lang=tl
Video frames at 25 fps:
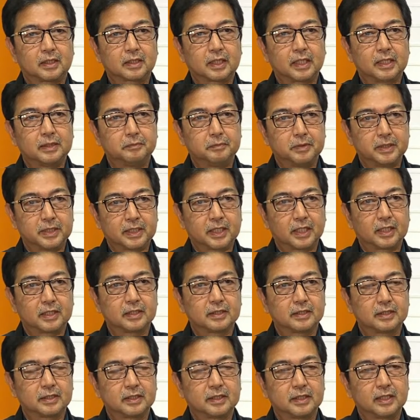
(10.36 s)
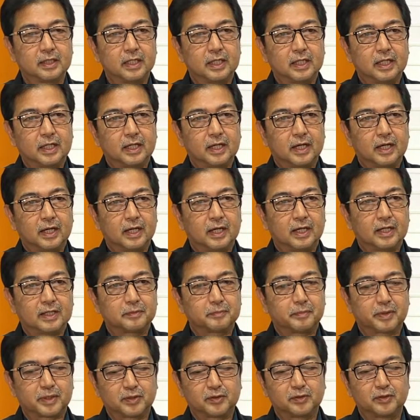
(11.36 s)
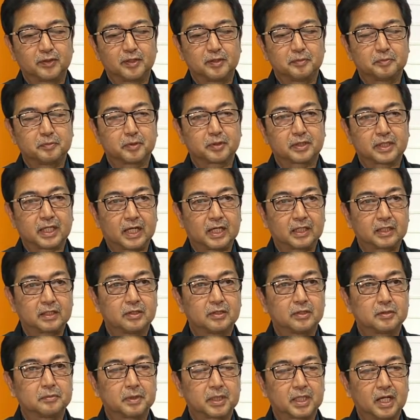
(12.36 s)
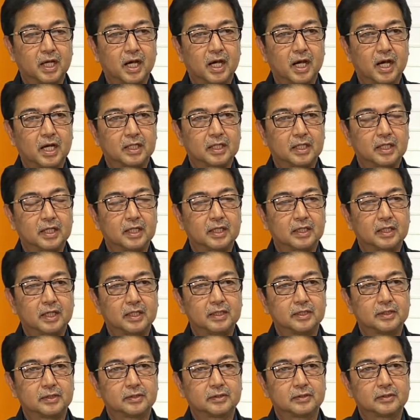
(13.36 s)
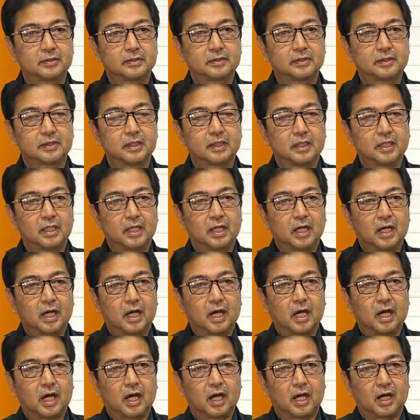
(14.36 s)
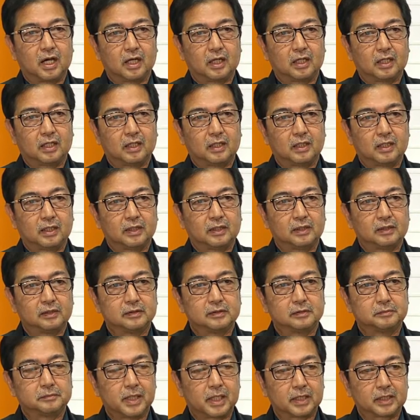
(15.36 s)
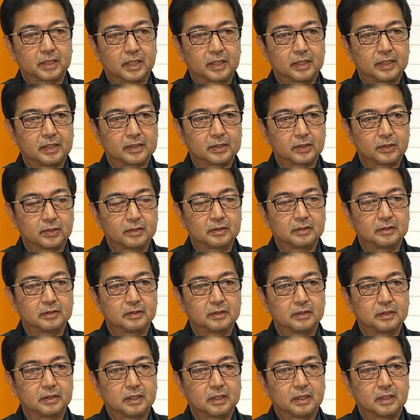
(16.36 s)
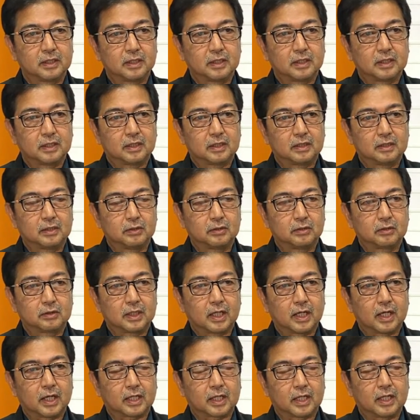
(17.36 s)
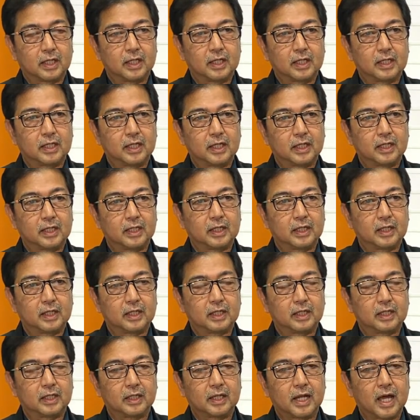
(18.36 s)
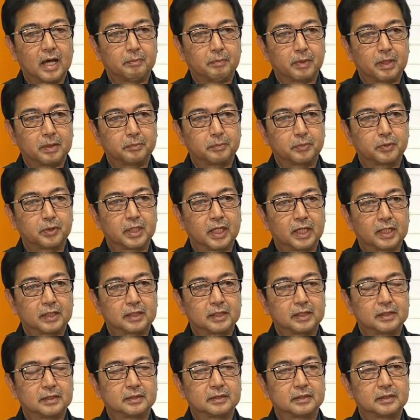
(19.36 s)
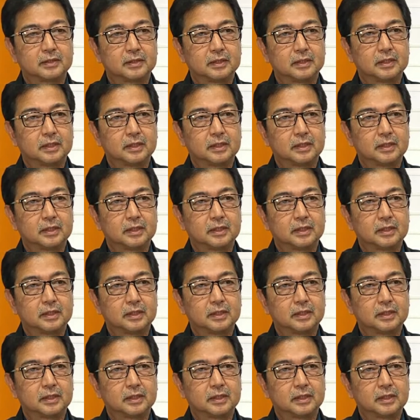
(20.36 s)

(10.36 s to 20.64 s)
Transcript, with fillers: kaibigan. At patuloy po tayong mag-aaral ngayong uh, umagang ito. Noong nakaraan ay nalaman po natin